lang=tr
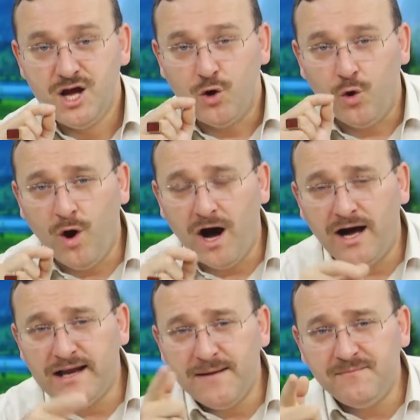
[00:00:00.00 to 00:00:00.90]
o
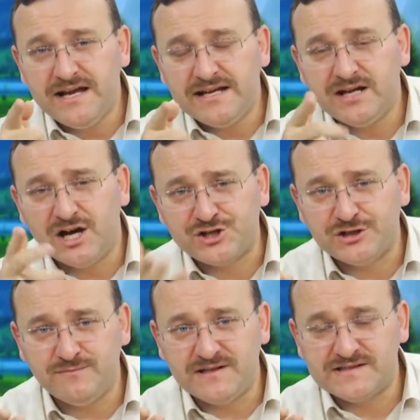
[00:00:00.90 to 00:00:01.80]
alemlerin
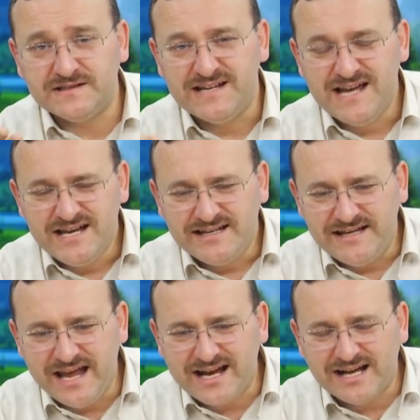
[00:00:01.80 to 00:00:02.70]
açılması
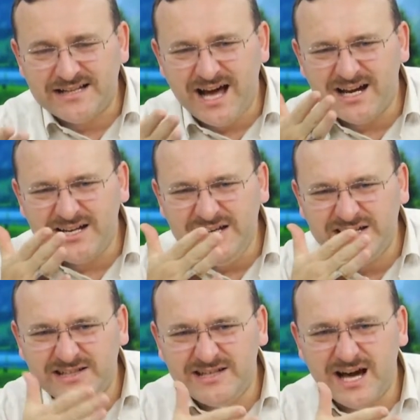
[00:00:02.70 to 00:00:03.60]
ne kadar
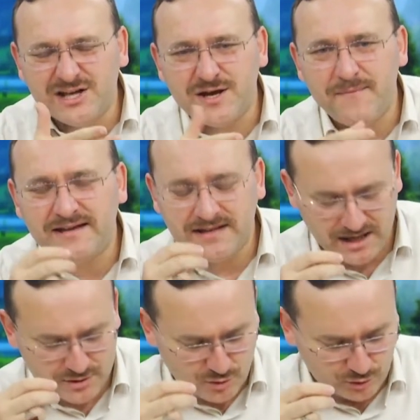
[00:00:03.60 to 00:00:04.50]
ihtiyaca
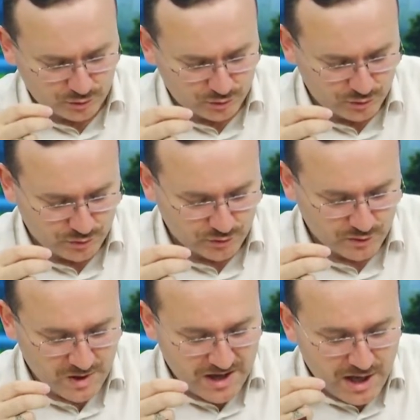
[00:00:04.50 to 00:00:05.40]
medar olduğunu
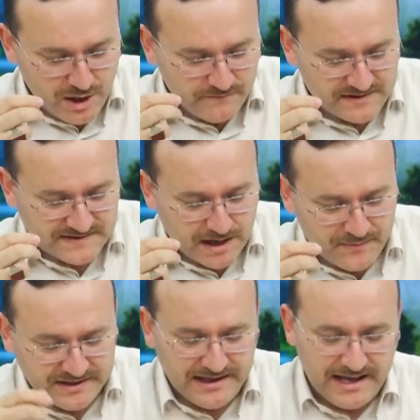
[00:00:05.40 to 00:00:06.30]
ve
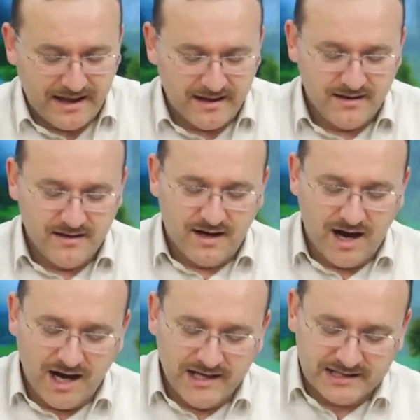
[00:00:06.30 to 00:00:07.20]
sabır ile
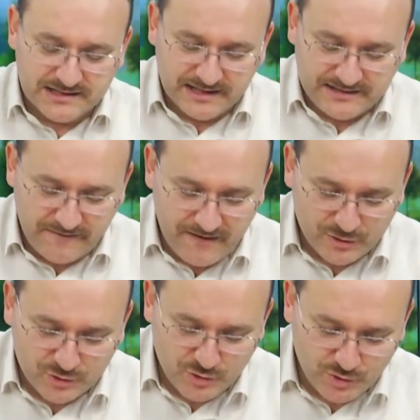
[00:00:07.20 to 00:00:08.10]
halikına
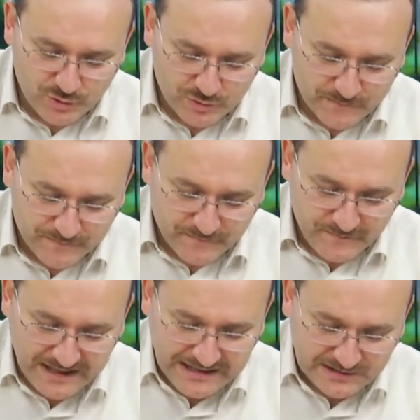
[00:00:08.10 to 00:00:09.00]
tevekkül
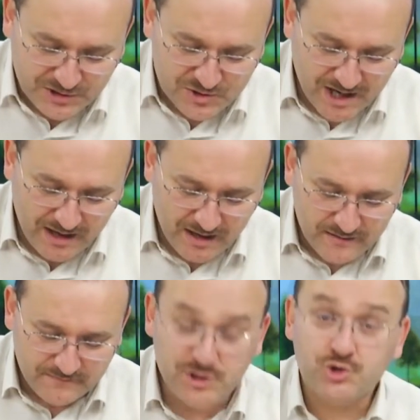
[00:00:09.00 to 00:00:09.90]
ve iltica
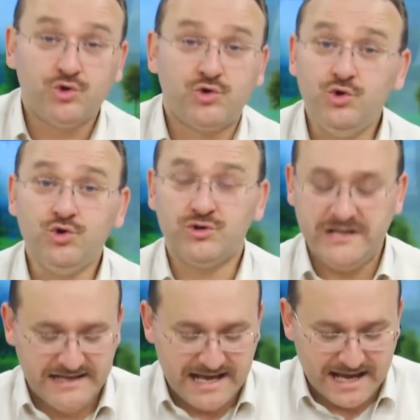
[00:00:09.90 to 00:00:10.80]
ve şükür
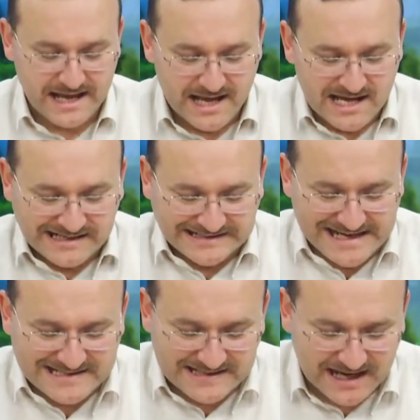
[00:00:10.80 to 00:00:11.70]
ile
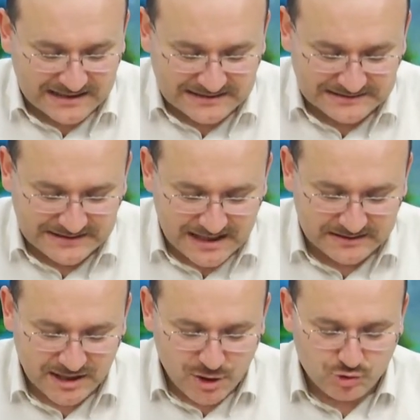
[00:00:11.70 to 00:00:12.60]

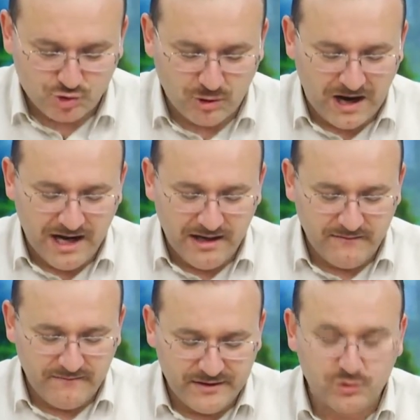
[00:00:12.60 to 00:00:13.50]
rezzakından
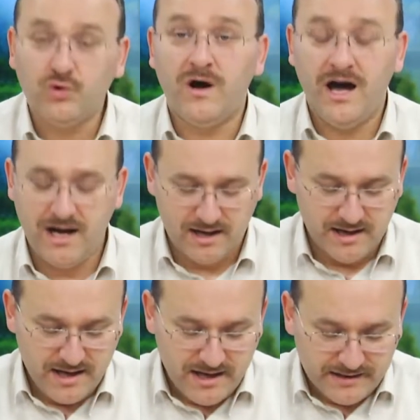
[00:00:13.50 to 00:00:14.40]
sual ve dua
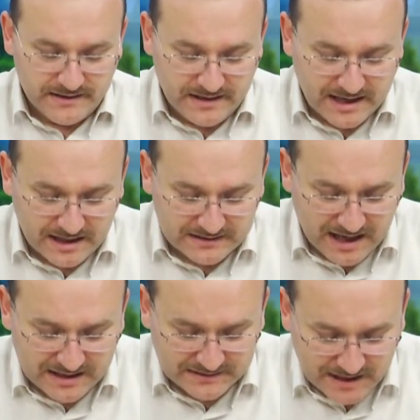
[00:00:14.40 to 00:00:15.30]
ne
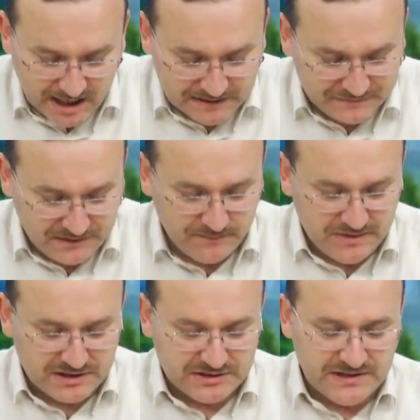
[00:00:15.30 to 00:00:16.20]
kadar nafi
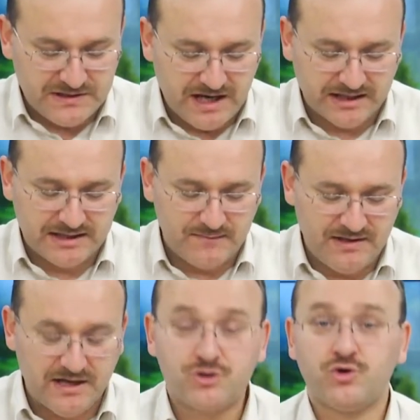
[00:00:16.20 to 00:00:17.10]
bir tiryak gibi
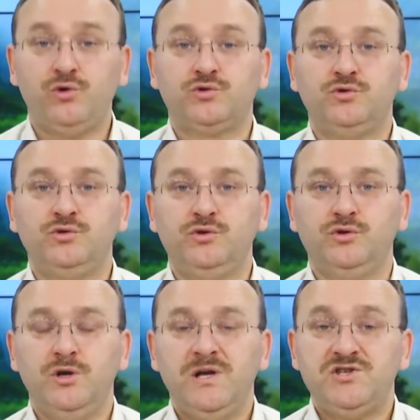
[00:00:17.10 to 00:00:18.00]
ilaç
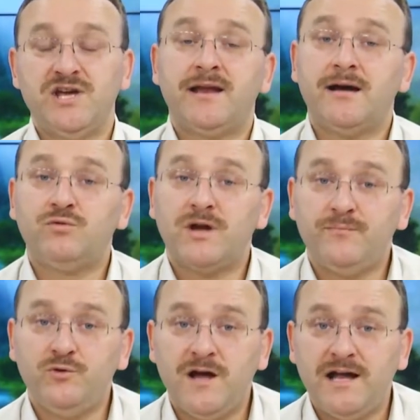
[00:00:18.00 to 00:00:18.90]
olduğunu Cenab-ı
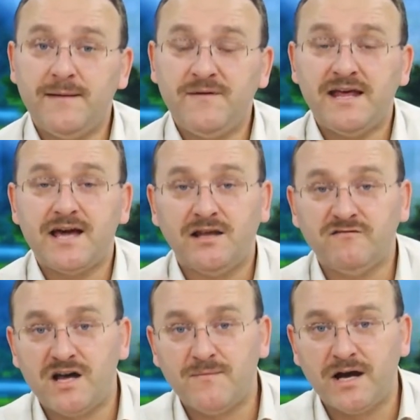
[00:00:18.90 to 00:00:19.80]
Rabbül Alemine
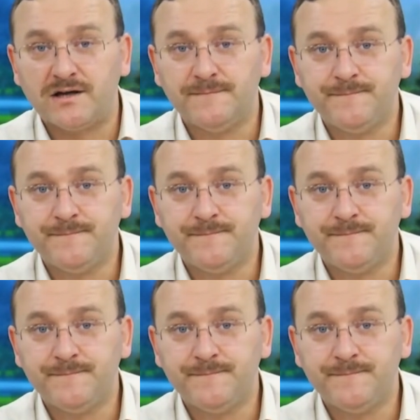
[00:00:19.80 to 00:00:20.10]
yalvarmak,